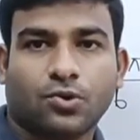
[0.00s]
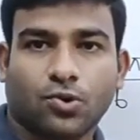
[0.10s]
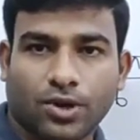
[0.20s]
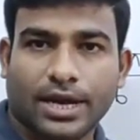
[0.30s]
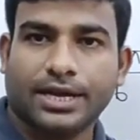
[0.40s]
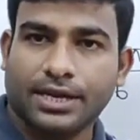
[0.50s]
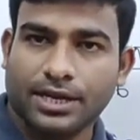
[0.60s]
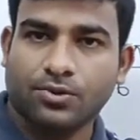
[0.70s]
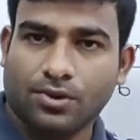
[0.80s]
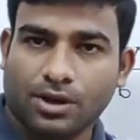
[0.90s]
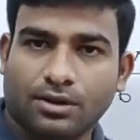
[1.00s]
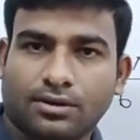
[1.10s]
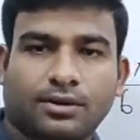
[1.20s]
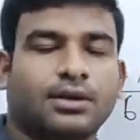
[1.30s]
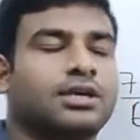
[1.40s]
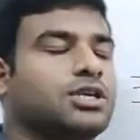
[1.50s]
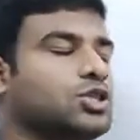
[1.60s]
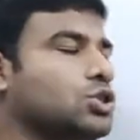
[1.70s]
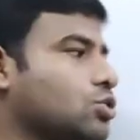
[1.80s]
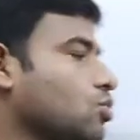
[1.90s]
होगा कि नहीं होगा
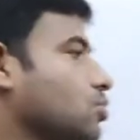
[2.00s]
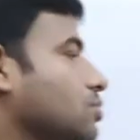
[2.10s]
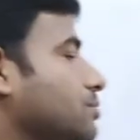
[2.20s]
तो